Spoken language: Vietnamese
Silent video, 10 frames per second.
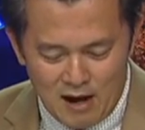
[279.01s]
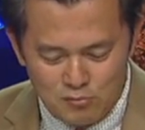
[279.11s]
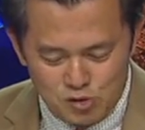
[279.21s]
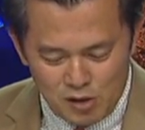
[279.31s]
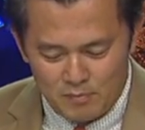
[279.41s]

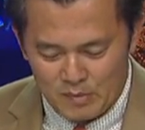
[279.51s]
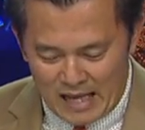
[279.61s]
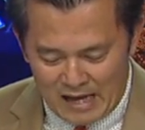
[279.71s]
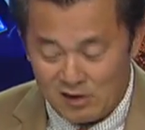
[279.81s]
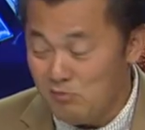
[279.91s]
ông Trump
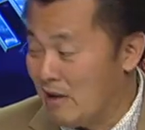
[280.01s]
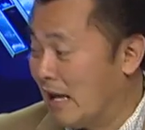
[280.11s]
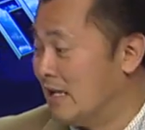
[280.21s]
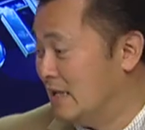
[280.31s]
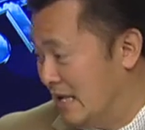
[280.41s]
càng lúc
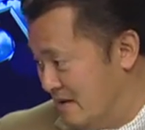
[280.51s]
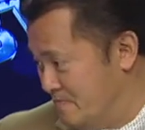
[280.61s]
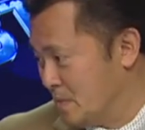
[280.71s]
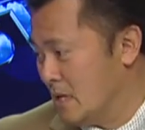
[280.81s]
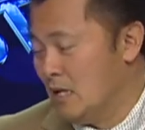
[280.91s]
càng lên
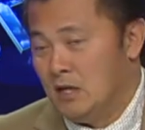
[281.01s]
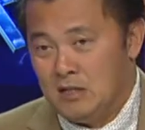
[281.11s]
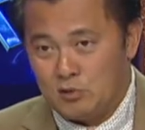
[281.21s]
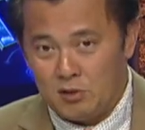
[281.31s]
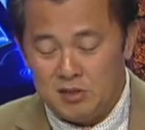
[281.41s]
điểm.
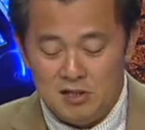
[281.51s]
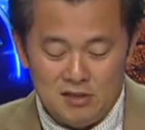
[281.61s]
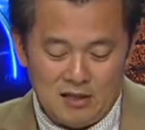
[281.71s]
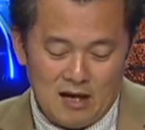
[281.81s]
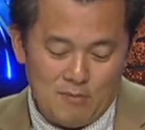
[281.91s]
Tuần trước
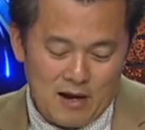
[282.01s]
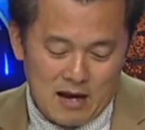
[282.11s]
thì ông